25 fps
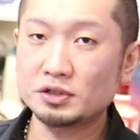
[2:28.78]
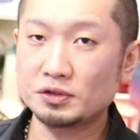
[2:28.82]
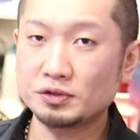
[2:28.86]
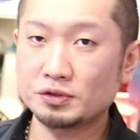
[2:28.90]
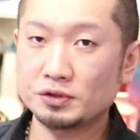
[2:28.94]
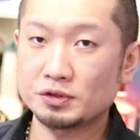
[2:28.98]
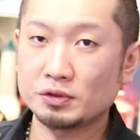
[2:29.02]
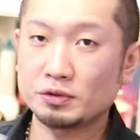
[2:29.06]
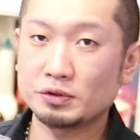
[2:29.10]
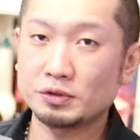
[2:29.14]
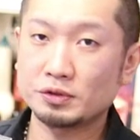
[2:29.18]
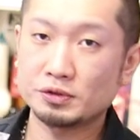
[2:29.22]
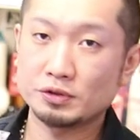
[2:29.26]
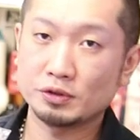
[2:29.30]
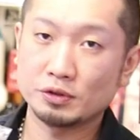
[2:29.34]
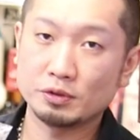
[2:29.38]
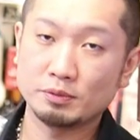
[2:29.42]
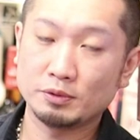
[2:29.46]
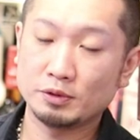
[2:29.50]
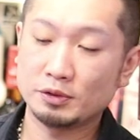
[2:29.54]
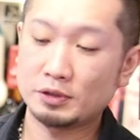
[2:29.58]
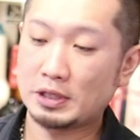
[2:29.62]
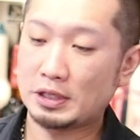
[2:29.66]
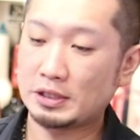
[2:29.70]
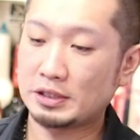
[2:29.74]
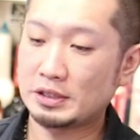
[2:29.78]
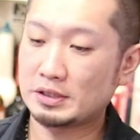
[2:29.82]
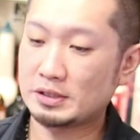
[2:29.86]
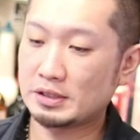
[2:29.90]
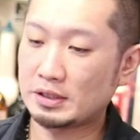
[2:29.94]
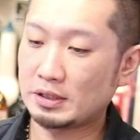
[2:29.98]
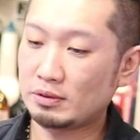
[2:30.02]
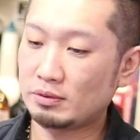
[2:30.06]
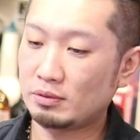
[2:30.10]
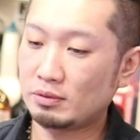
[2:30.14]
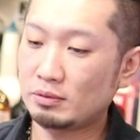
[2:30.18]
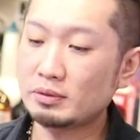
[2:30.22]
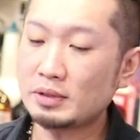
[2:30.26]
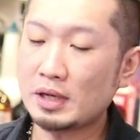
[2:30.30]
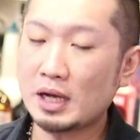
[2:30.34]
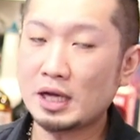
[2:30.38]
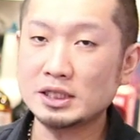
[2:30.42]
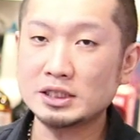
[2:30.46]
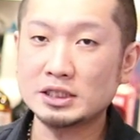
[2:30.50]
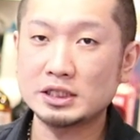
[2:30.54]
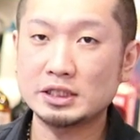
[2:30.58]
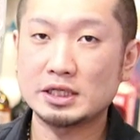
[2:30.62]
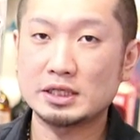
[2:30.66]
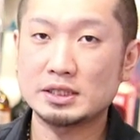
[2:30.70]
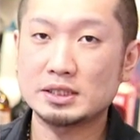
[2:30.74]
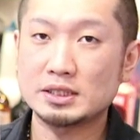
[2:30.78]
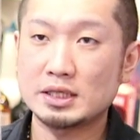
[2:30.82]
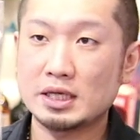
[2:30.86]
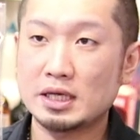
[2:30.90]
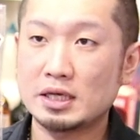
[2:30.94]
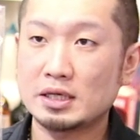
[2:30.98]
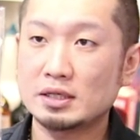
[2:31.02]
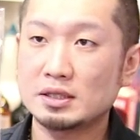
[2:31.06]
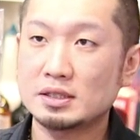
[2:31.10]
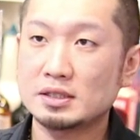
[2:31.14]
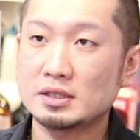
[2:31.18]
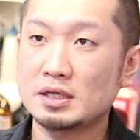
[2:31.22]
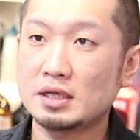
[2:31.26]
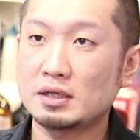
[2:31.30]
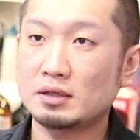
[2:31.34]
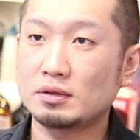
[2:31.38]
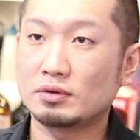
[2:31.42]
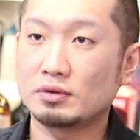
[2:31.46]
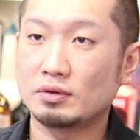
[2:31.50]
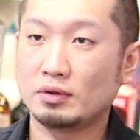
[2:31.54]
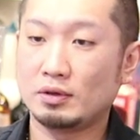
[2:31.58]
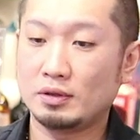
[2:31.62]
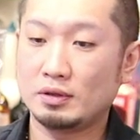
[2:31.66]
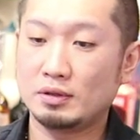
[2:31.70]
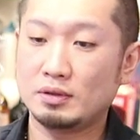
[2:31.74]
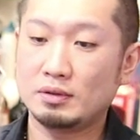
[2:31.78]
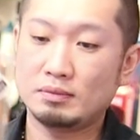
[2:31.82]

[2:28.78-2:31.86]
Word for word: 州蒸留所のものなんですけど、これ箸ですねセット、